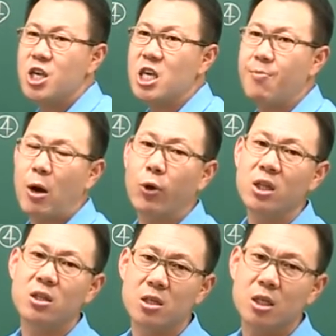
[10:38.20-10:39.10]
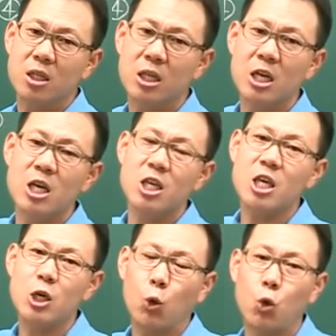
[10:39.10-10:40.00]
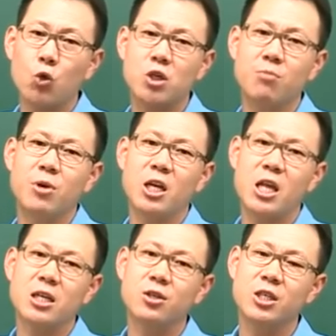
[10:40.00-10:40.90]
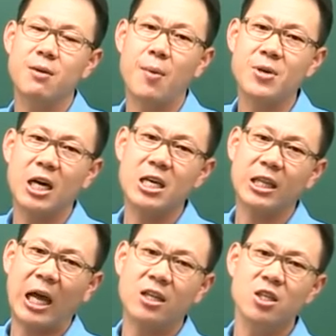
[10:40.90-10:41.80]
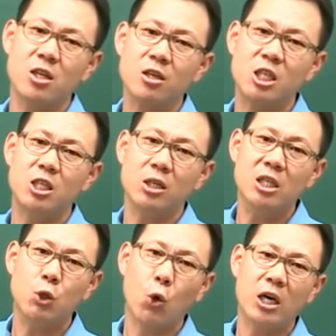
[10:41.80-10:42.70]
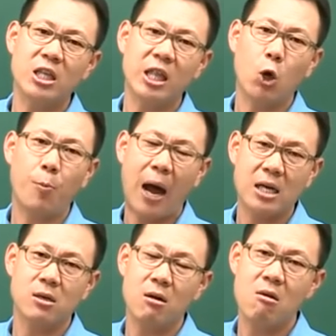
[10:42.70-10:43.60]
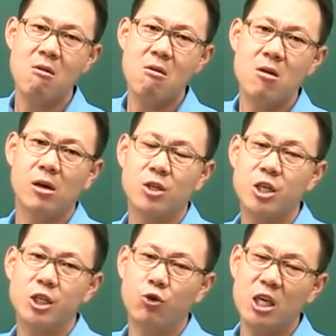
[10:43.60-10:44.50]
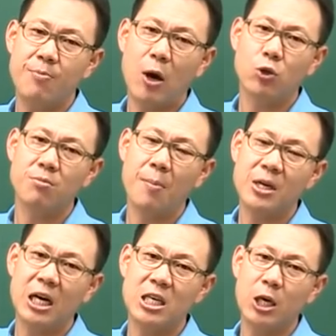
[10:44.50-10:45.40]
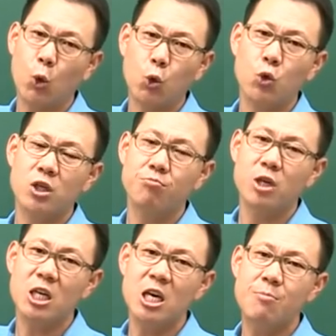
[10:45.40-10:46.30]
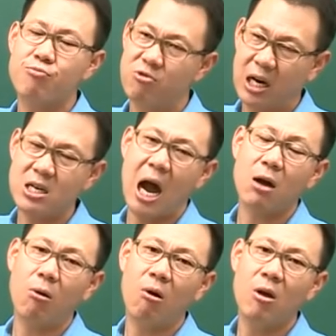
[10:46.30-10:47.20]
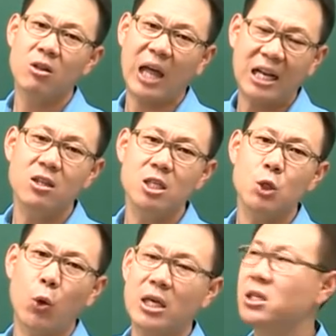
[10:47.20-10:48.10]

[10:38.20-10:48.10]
이방원 등은 이 요동정벌에 대해서 이제 뭡니까? 이게 다른 정치적 의도가 있다고 봐서 어, 실제로 이방원은 뭡니까? 이게 요동정벌이 불가능하고 다른 의도가